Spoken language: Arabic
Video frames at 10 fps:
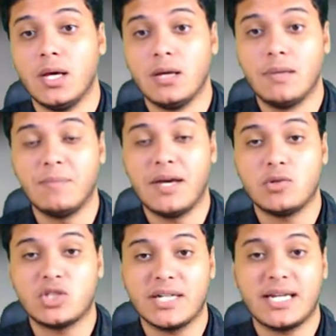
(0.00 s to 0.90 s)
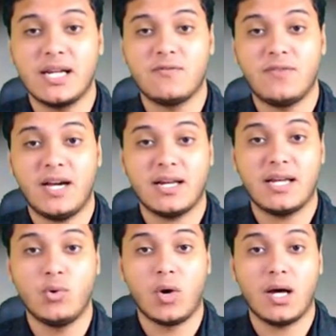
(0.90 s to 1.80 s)
مما يشكل
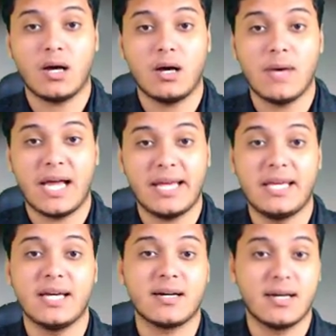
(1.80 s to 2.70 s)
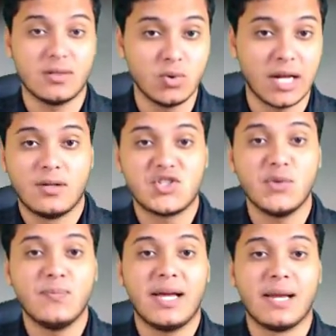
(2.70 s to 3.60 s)
فعلا يعاقب عليه قانونا
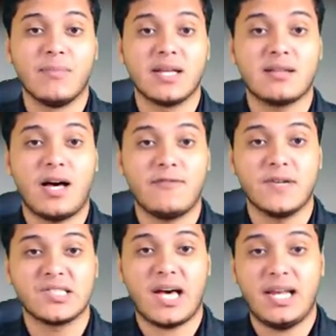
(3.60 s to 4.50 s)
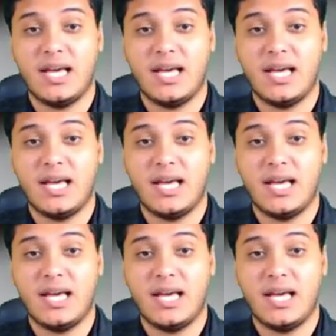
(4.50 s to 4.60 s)
ثم لما تحفظ على